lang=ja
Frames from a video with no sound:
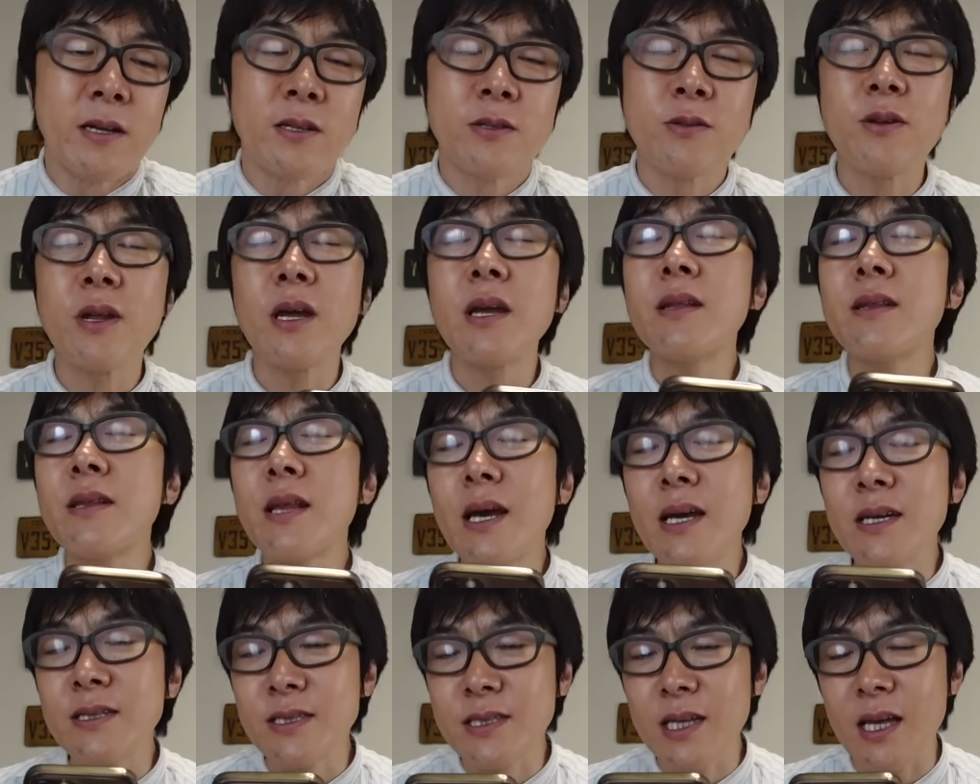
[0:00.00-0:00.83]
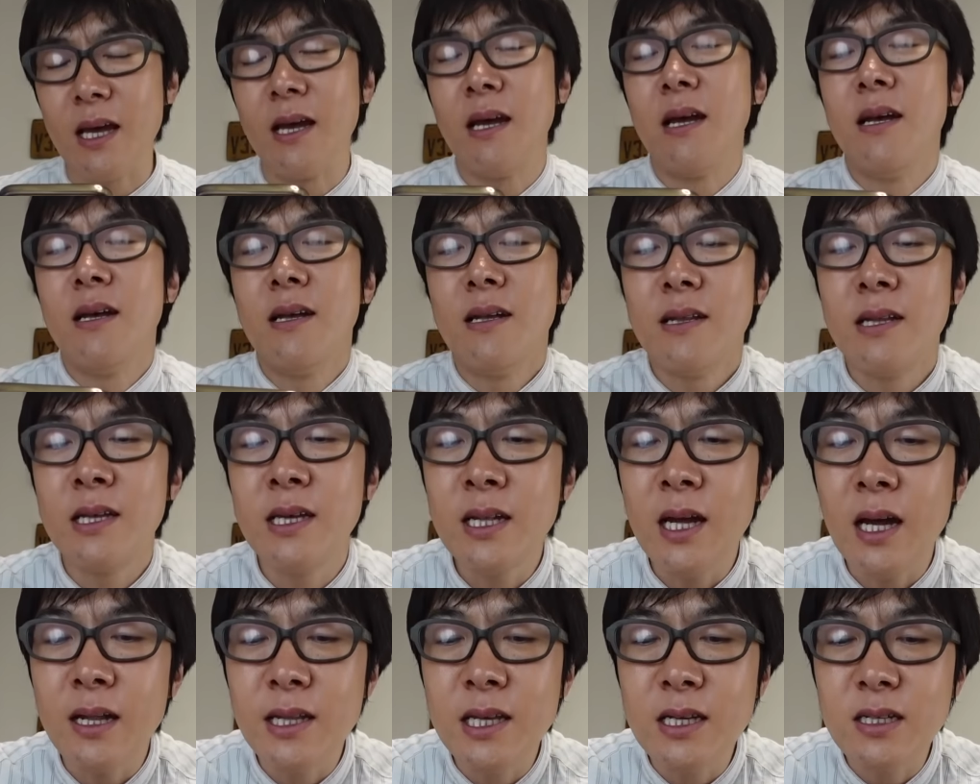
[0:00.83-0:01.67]
それに対して
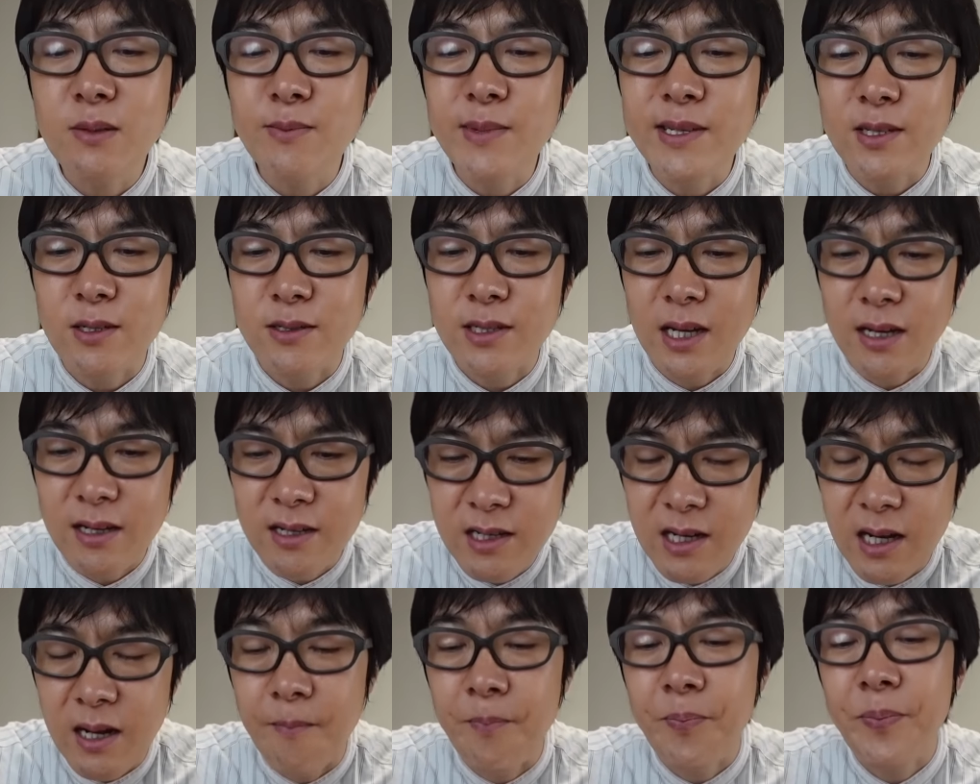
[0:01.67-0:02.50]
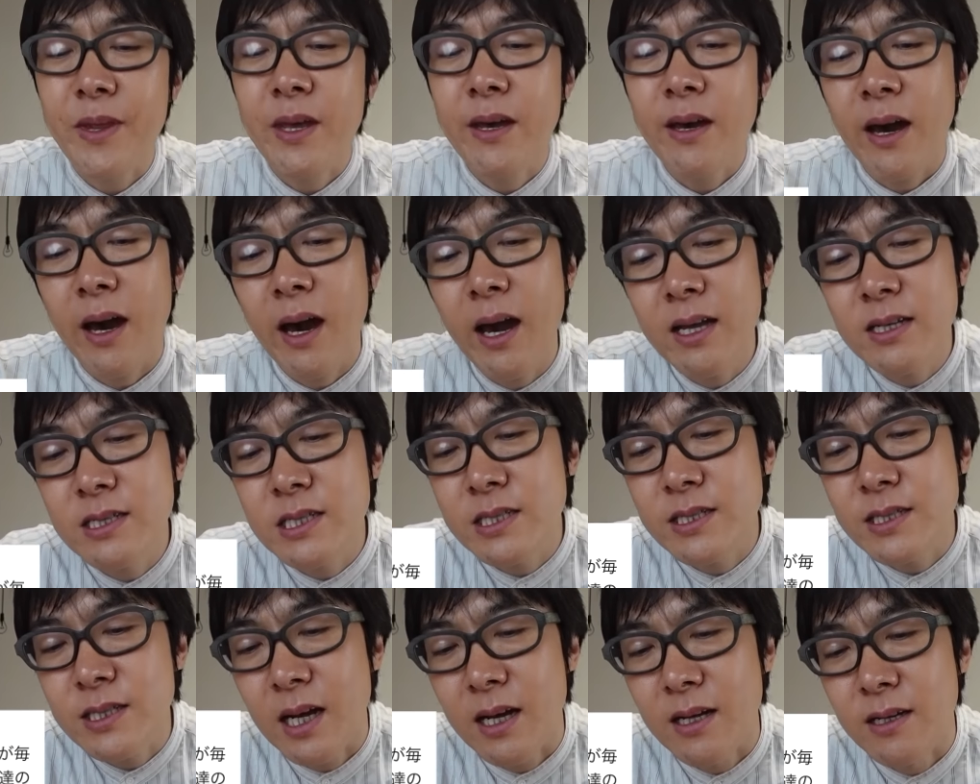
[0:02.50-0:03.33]
ニラ肉味噌さんが
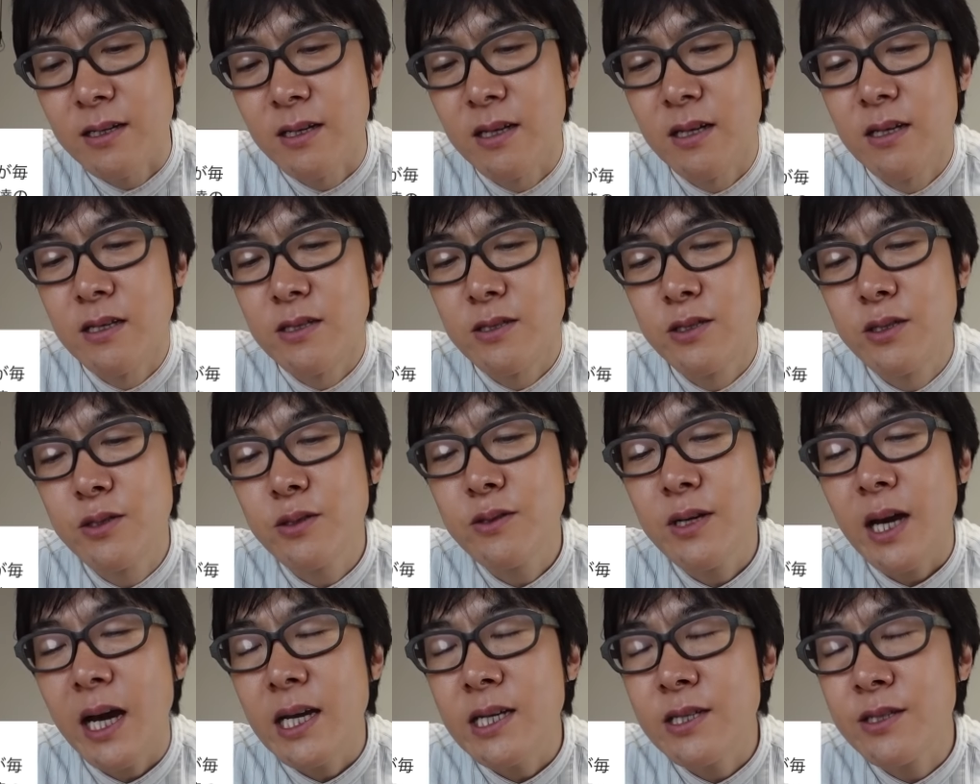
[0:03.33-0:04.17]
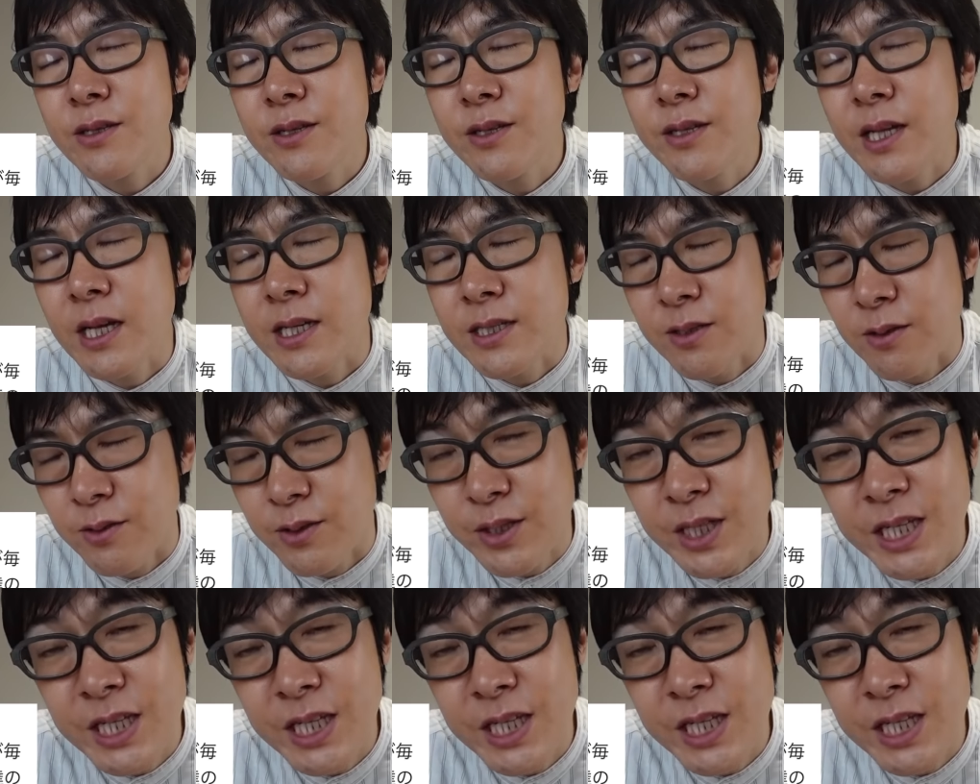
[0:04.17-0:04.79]
ハイジさん樹海好きですよ。